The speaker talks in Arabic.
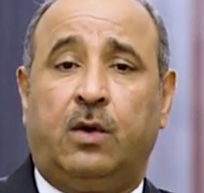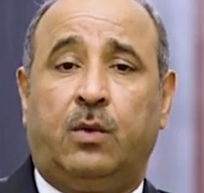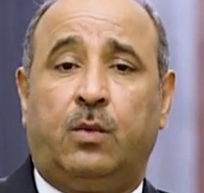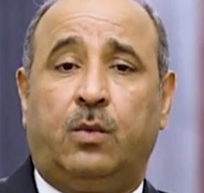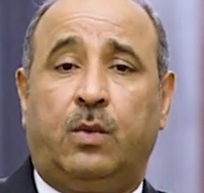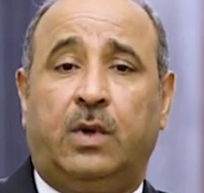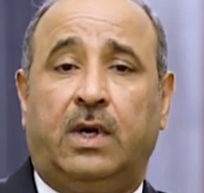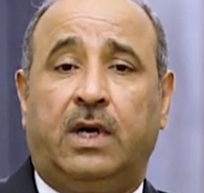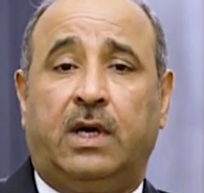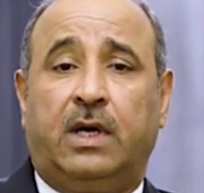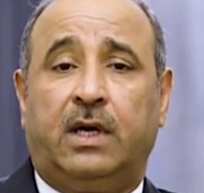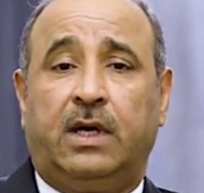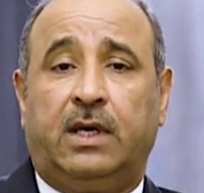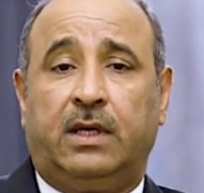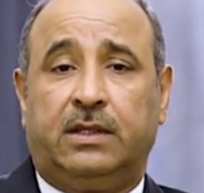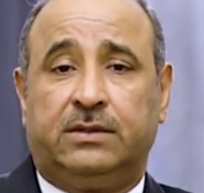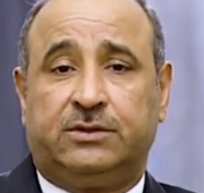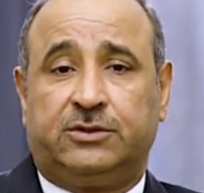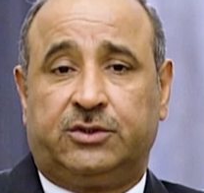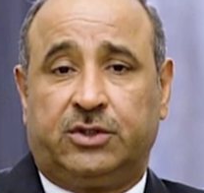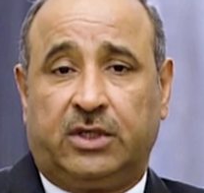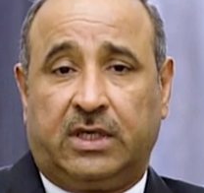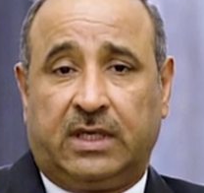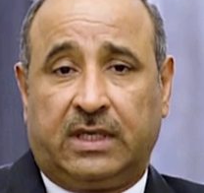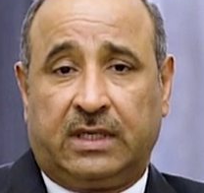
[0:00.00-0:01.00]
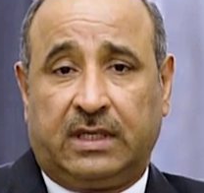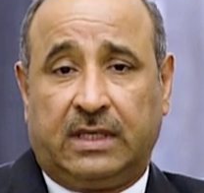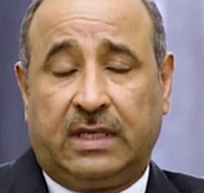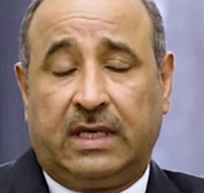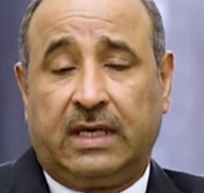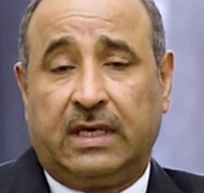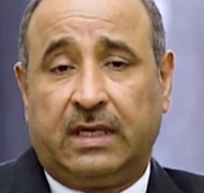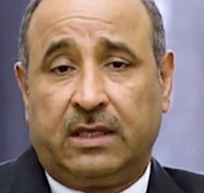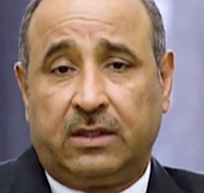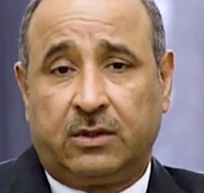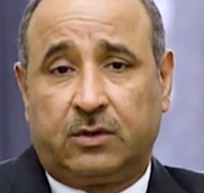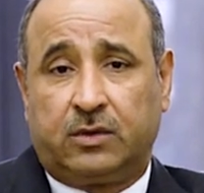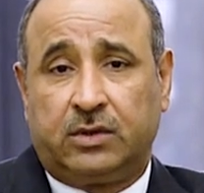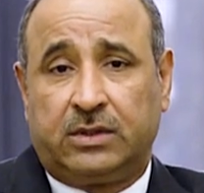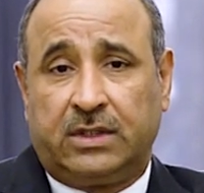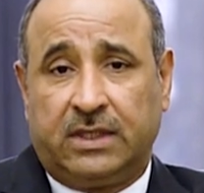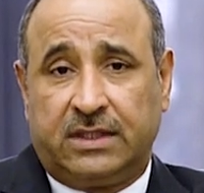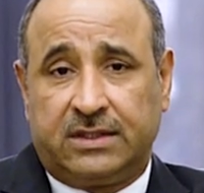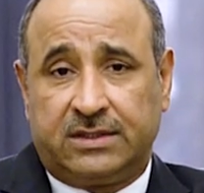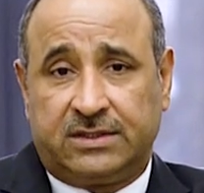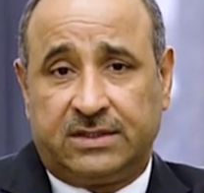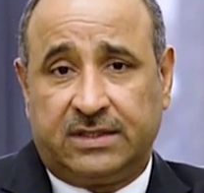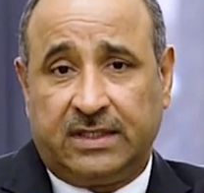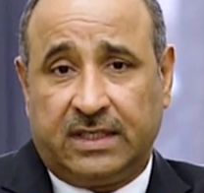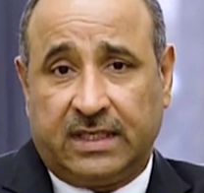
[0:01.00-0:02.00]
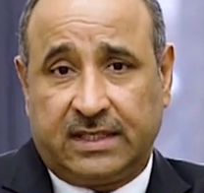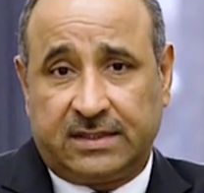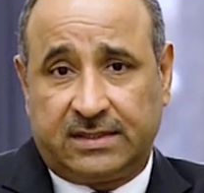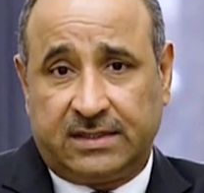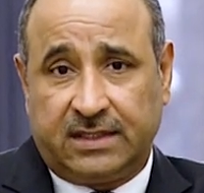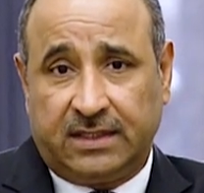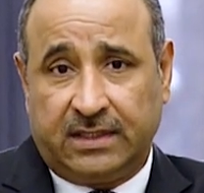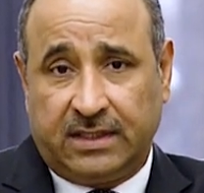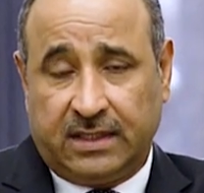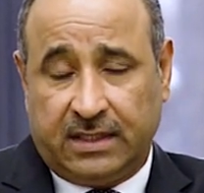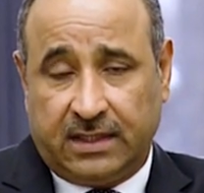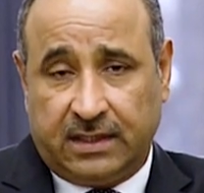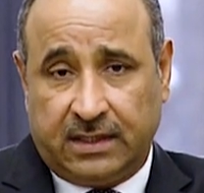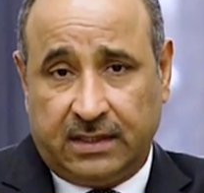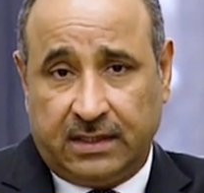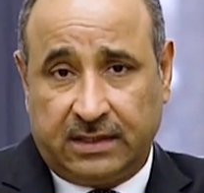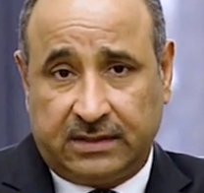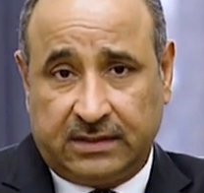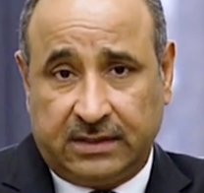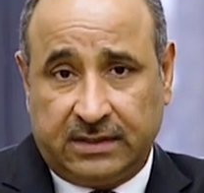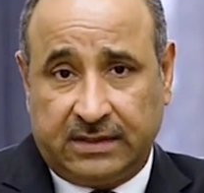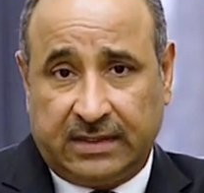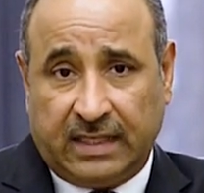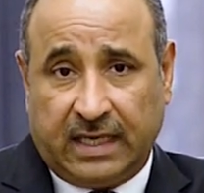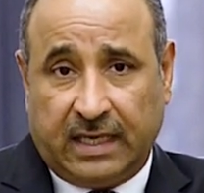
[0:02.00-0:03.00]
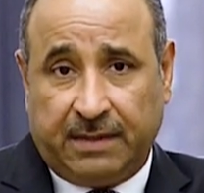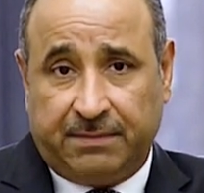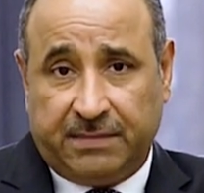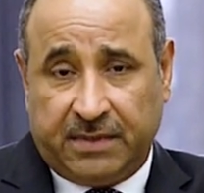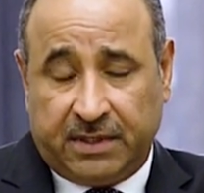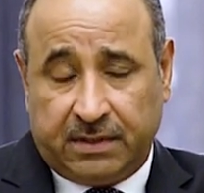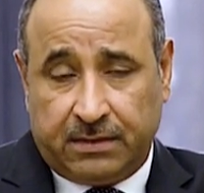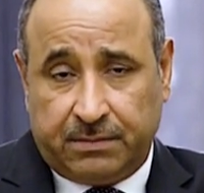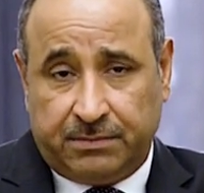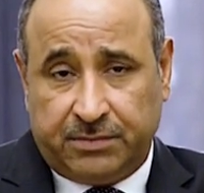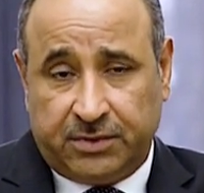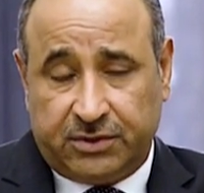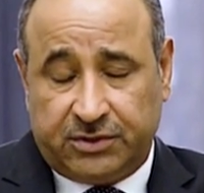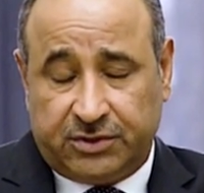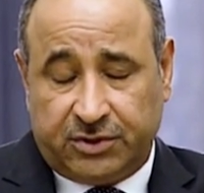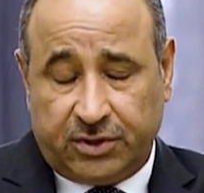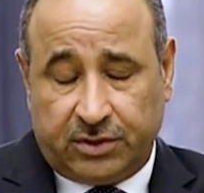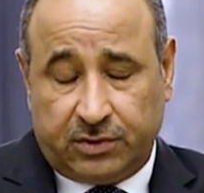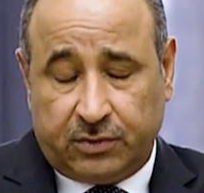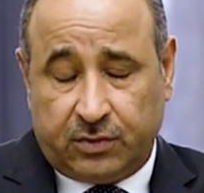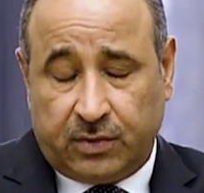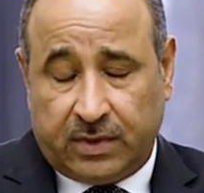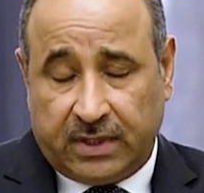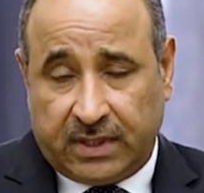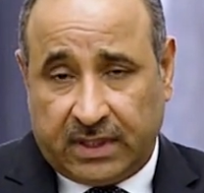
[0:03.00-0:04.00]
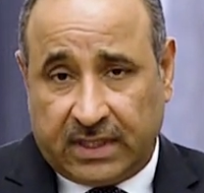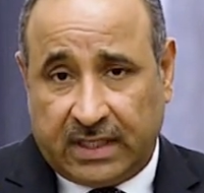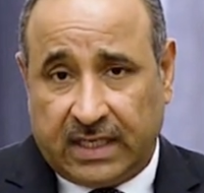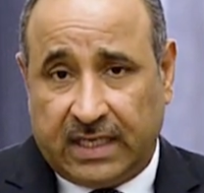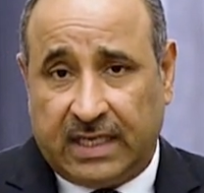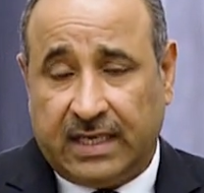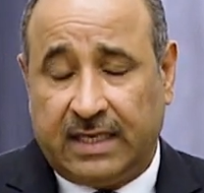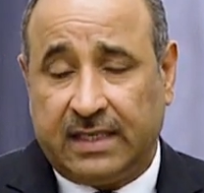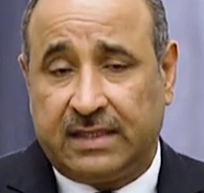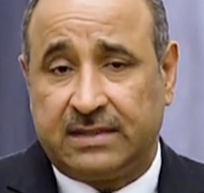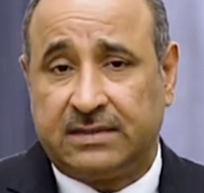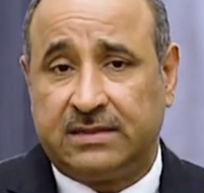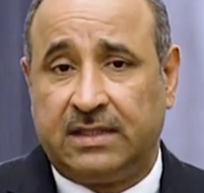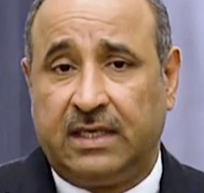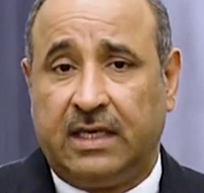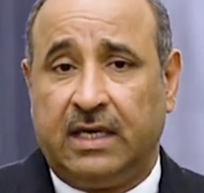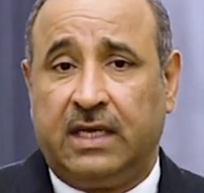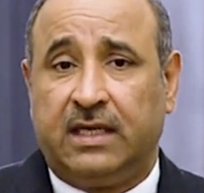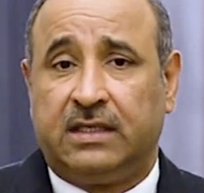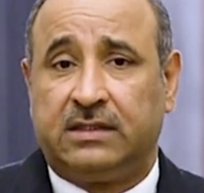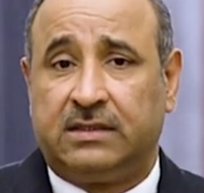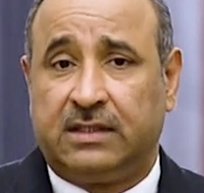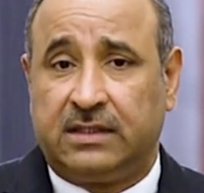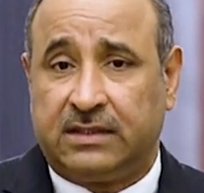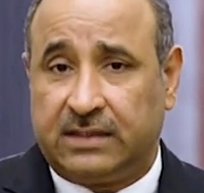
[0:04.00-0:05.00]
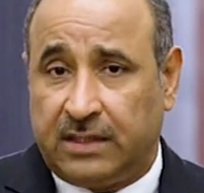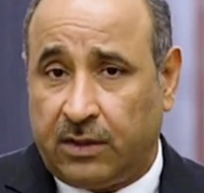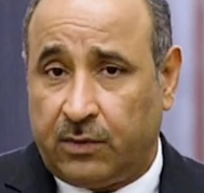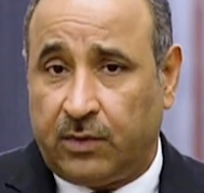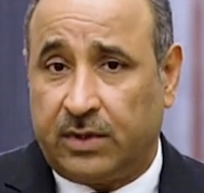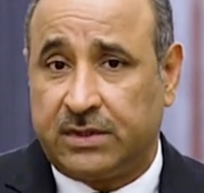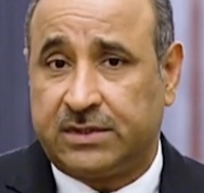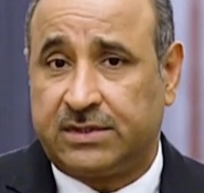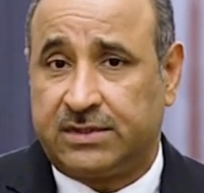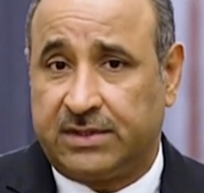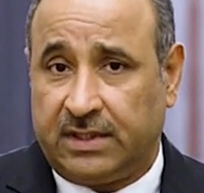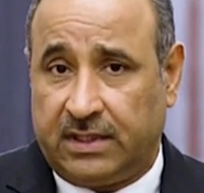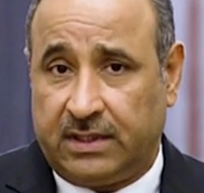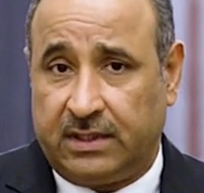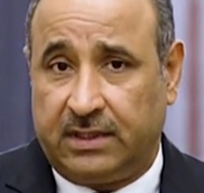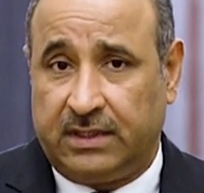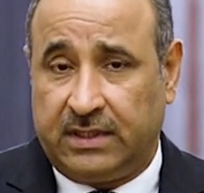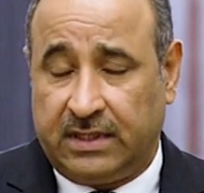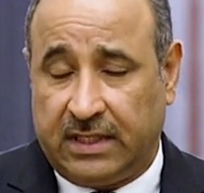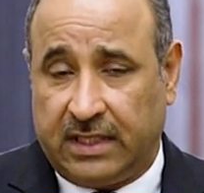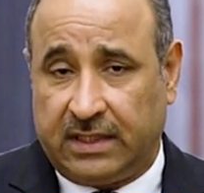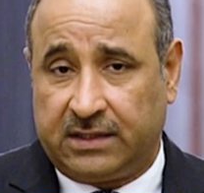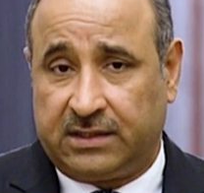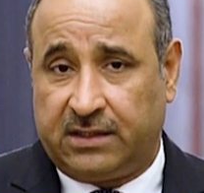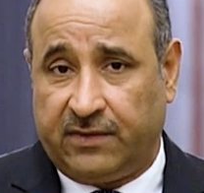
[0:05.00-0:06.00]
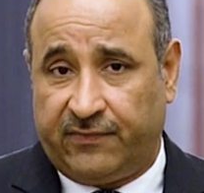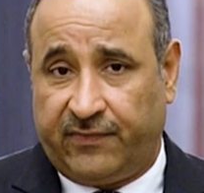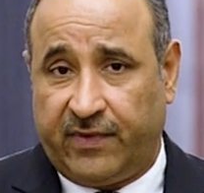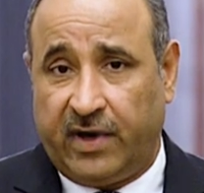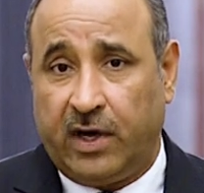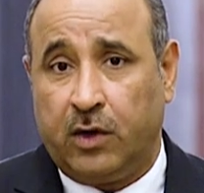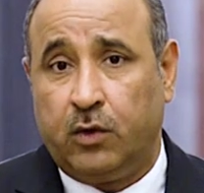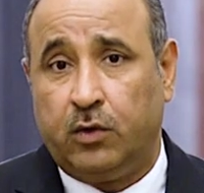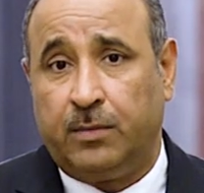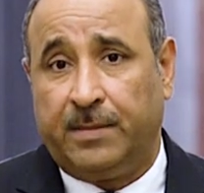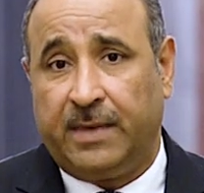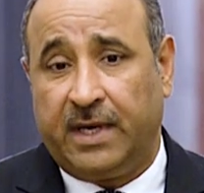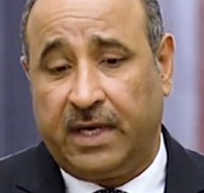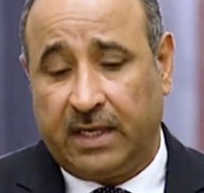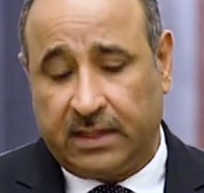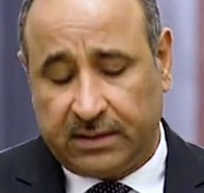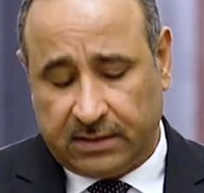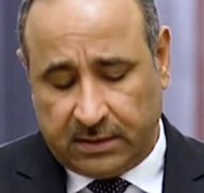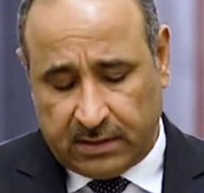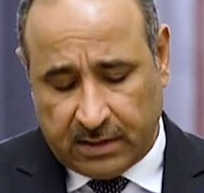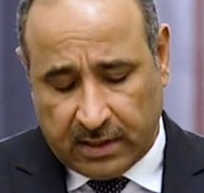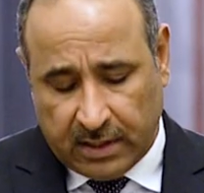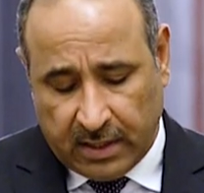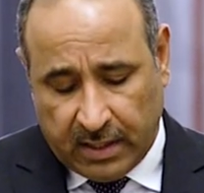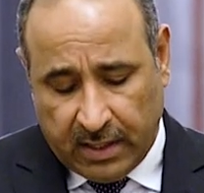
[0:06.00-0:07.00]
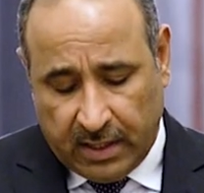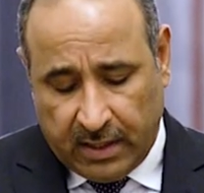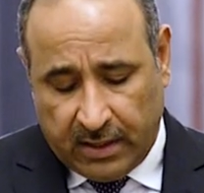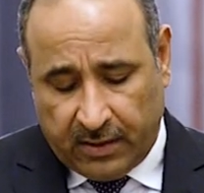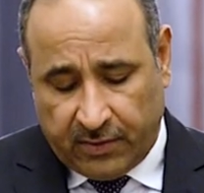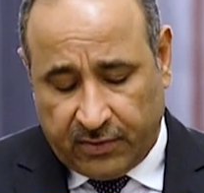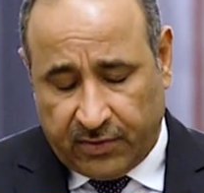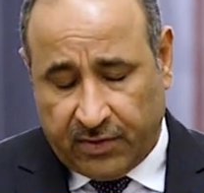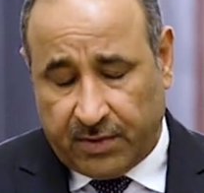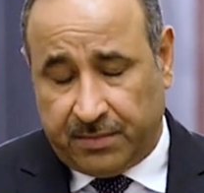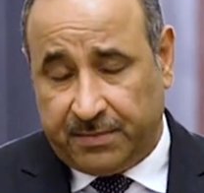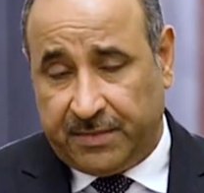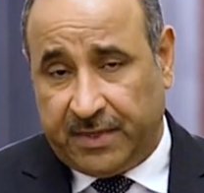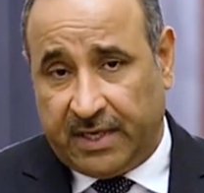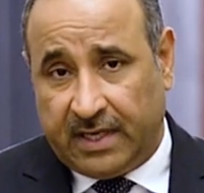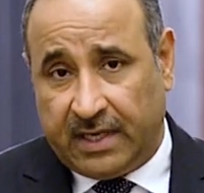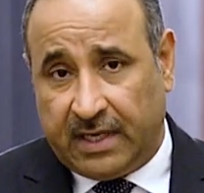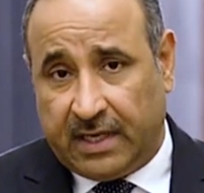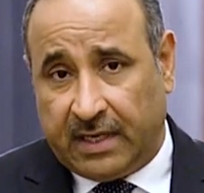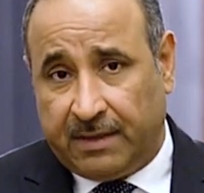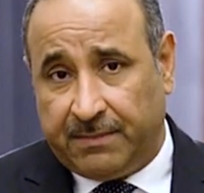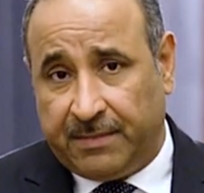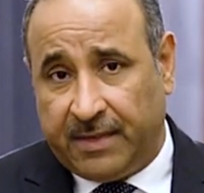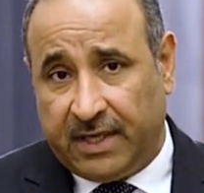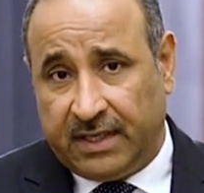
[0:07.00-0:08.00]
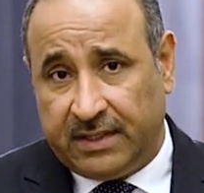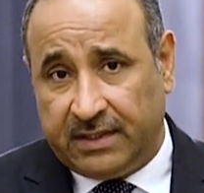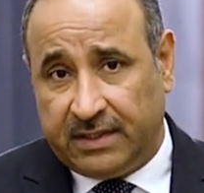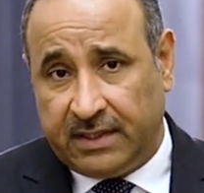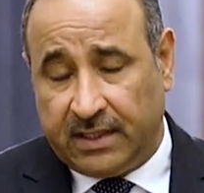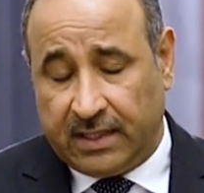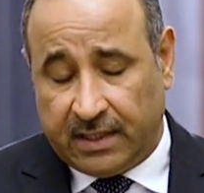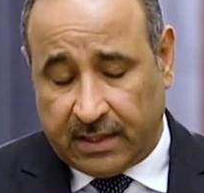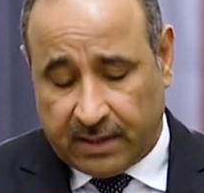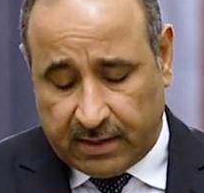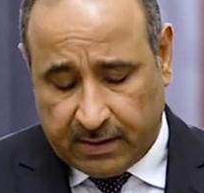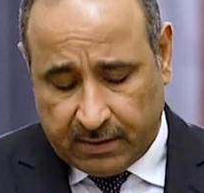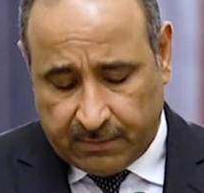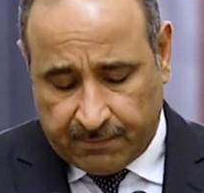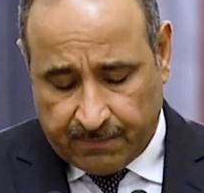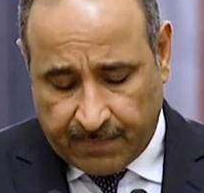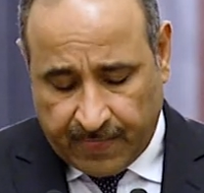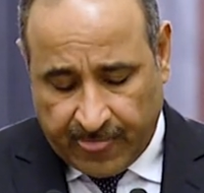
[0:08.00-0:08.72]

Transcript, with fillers: وإن شاء الله الكتل السياسية التي تعمل بجد وإخلاص تتوصل إلى تفاهمات ضمن أعمالها